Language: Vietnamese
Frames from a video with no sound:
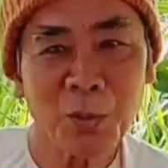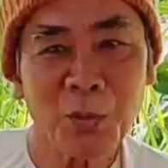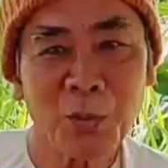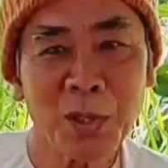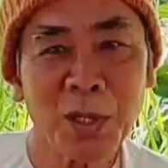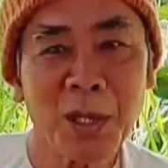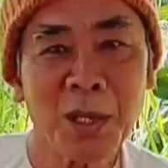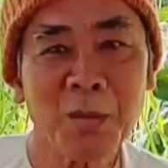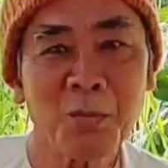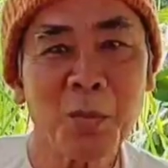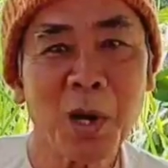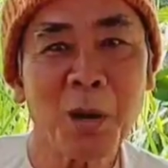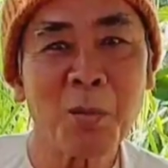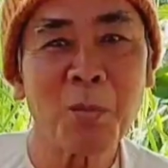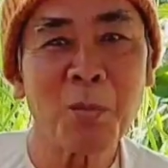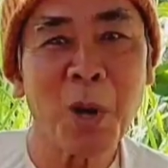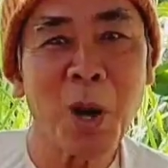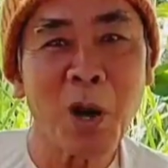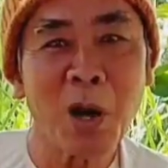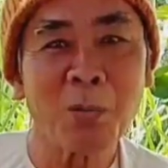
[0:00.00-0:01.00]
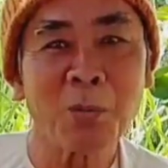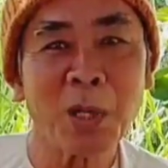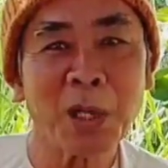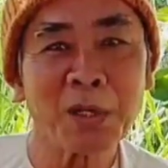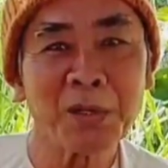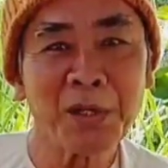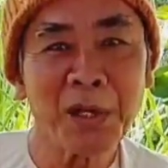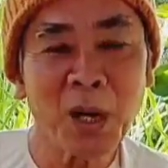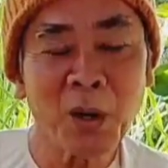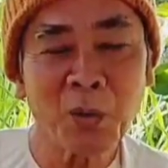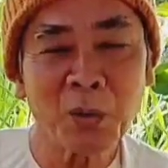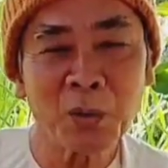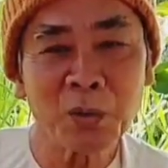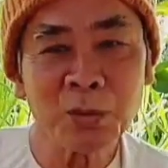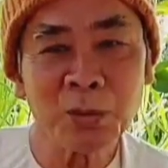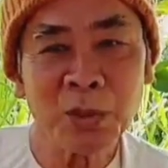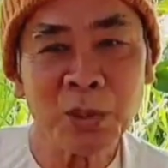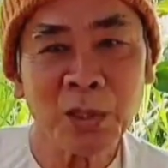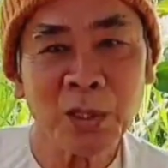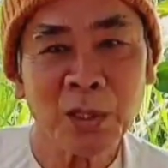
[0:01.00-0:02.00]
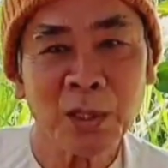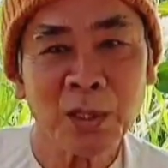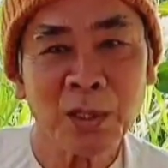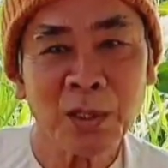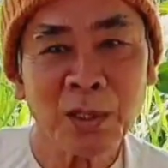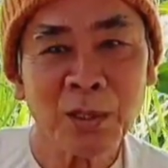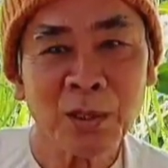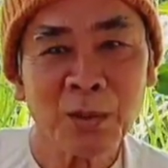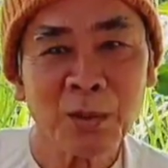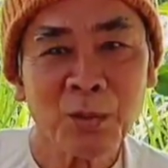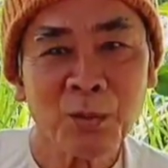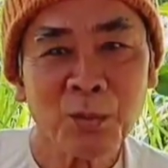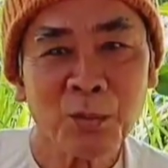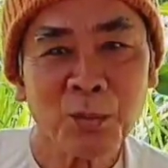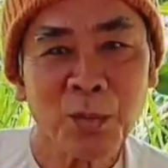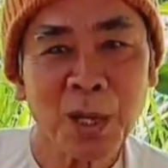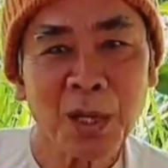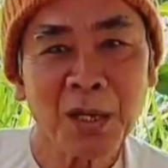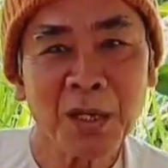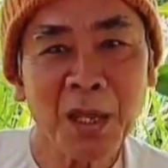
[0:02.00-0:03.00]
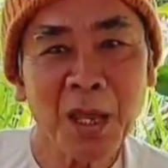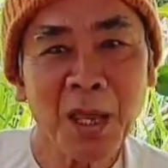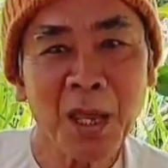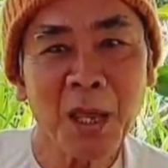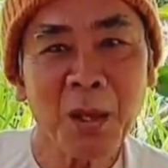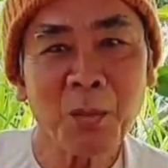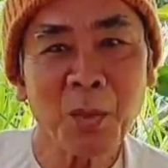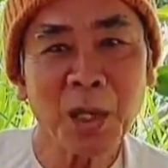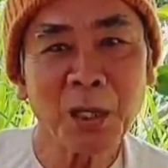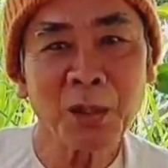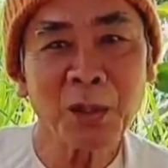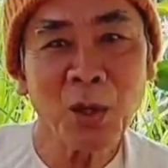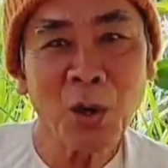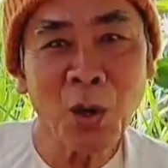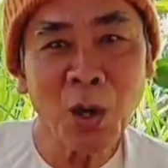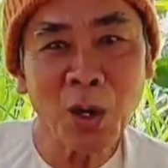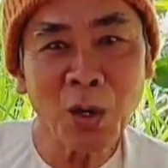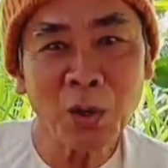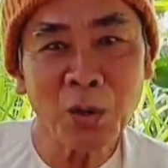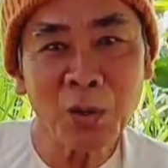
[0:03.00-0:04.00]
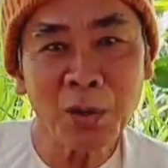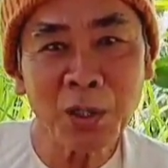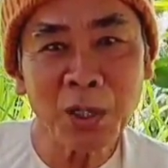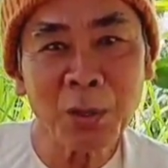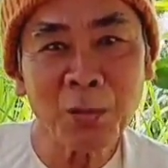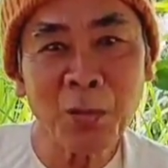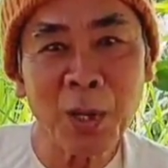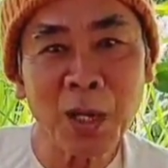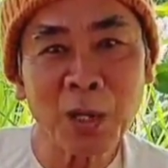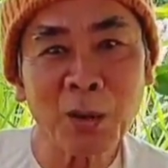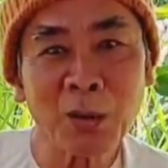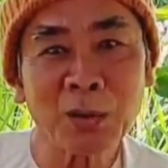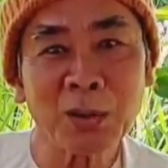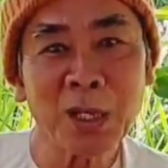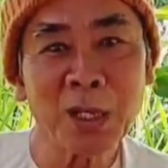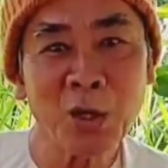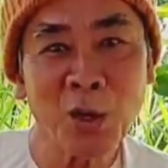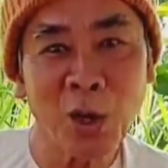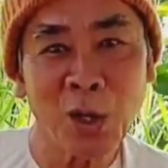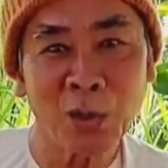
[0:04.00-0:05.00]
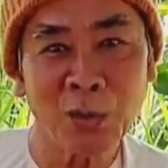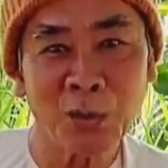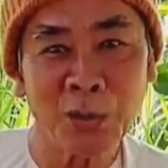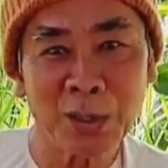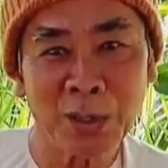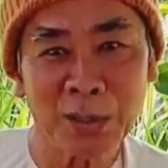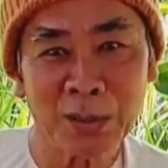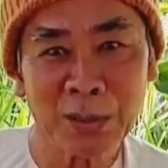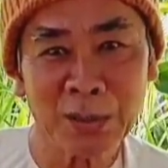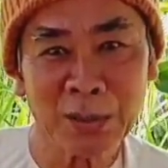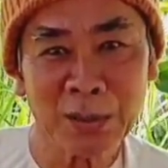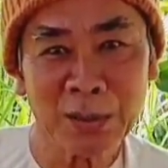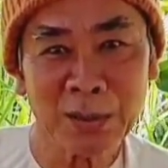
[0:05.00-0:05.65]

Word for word: mà quý vị mần bò mần trâu mần dê mần chó có người mần luôn tới chó luôn đó